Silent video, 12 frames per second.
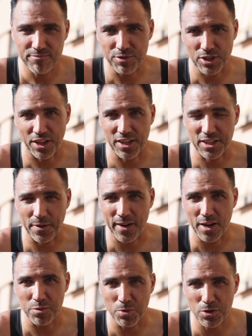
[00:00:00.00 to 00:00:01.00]
pues,
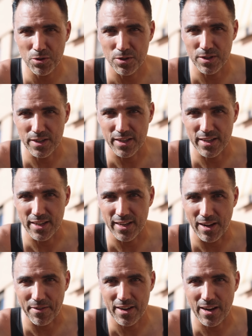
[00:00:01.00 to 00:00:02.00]
trabajar un poco. Eh. Te,
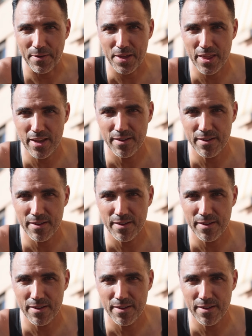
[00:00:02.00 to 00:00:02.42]
iba,